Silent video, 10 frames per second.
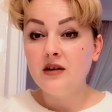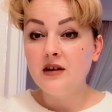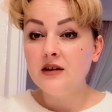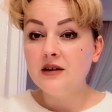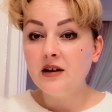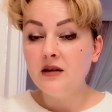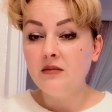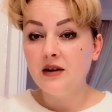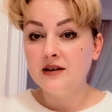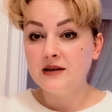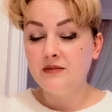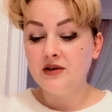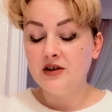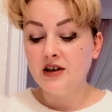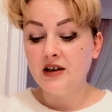inanılmaz bir
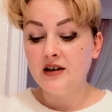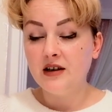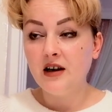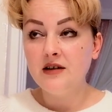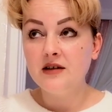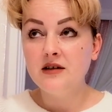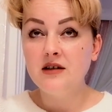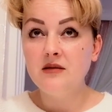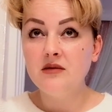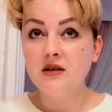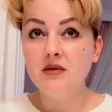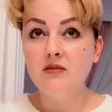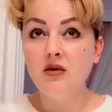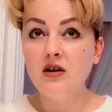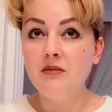şey. Yani dediğim
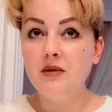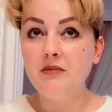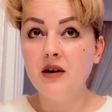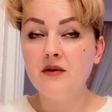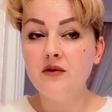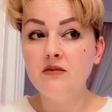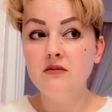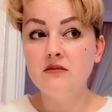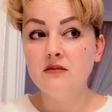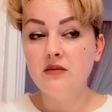gibi böyle bir parfüm,